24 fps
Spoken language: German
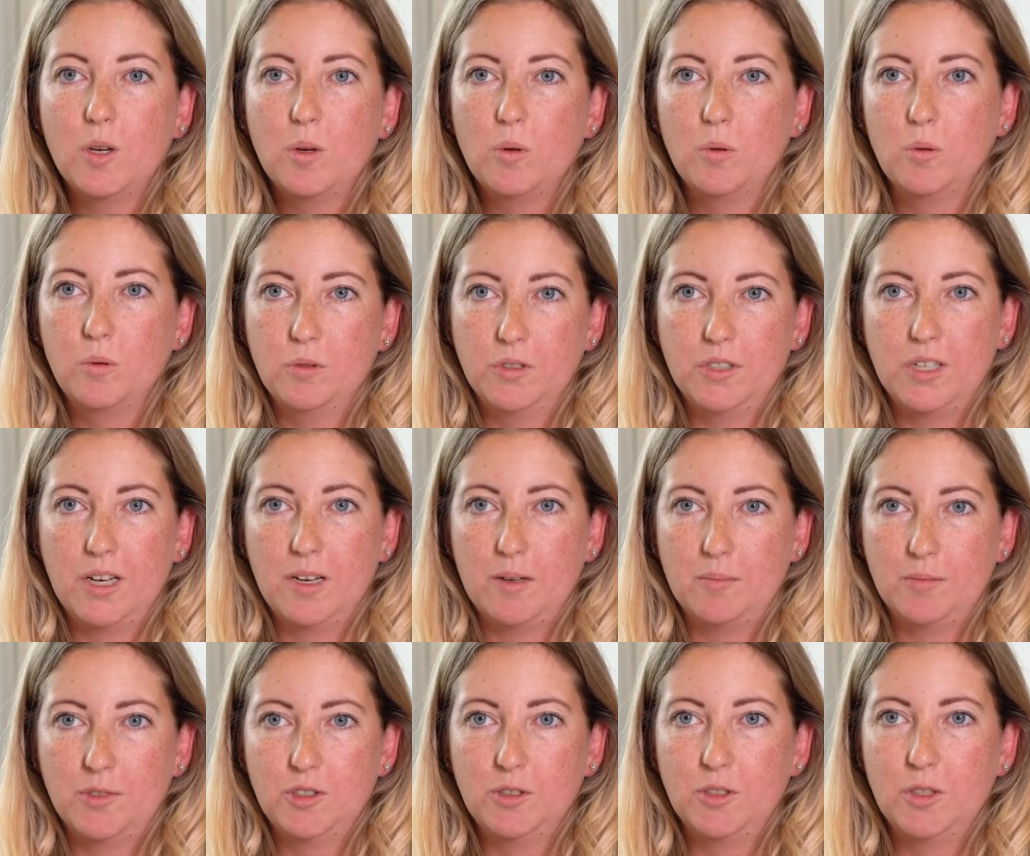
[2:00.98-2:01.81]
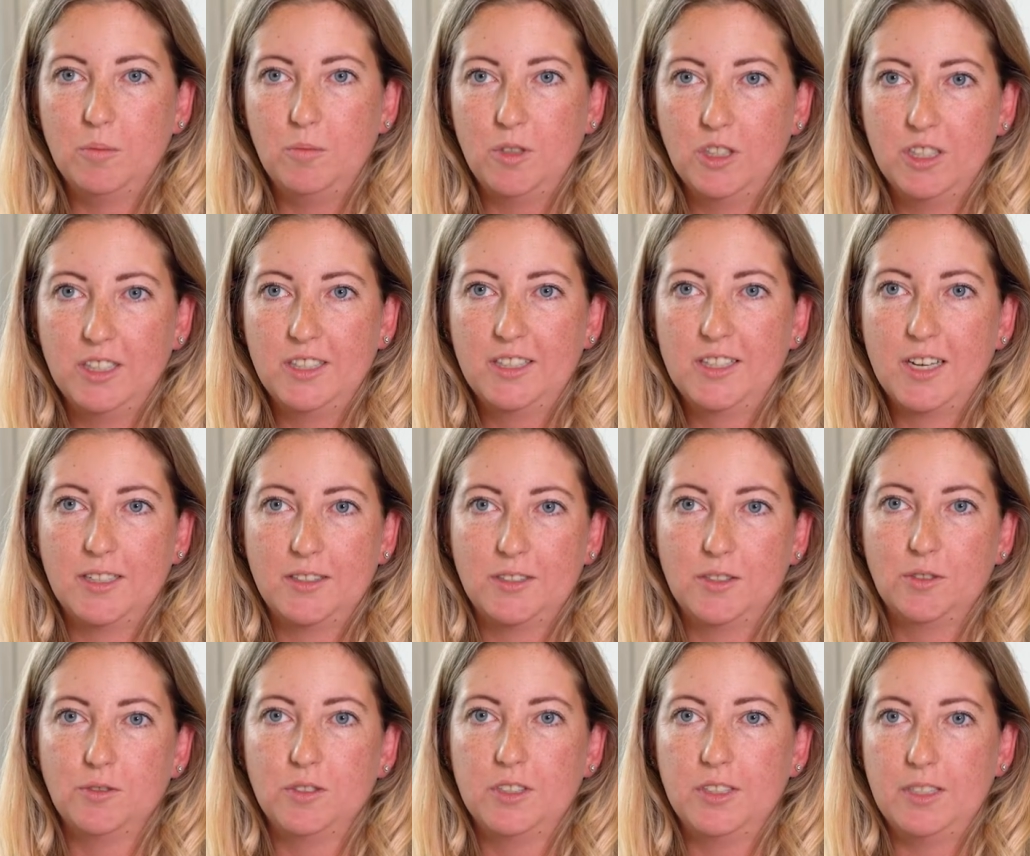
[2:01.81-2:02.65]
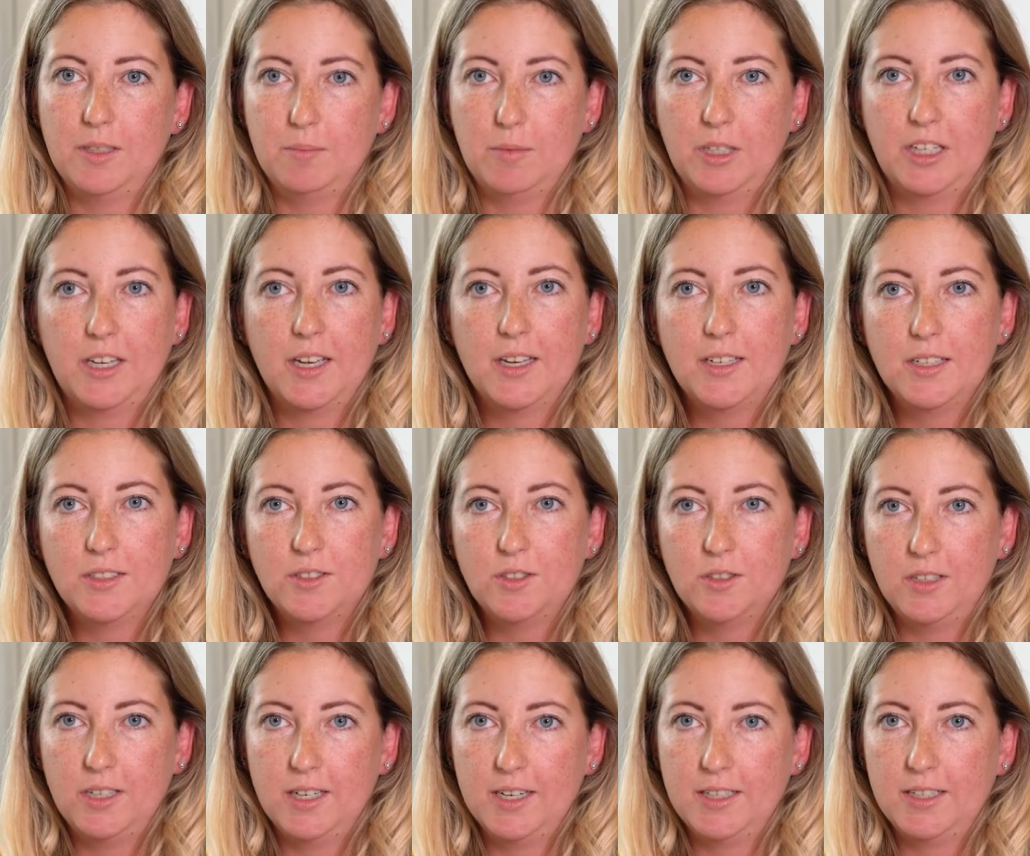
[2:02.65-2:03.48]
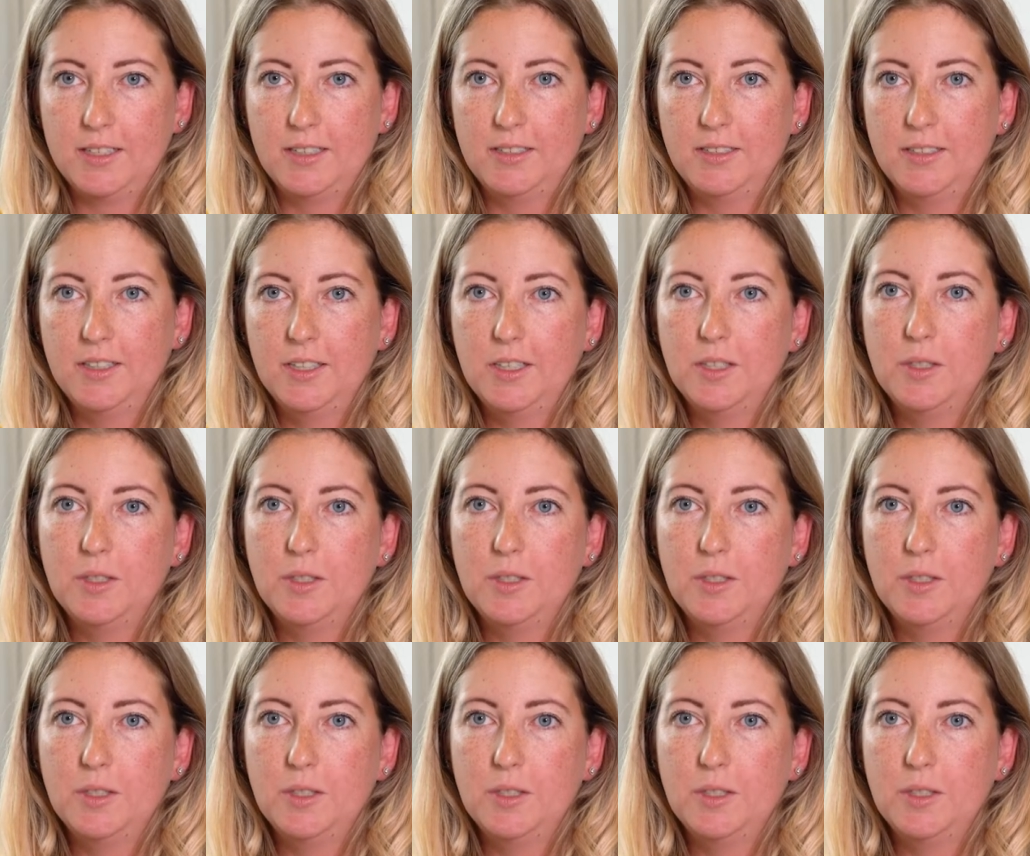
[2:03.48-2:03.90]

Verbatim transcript: und haben so die Möglichkeit, das Unternehmen kennenzulernen.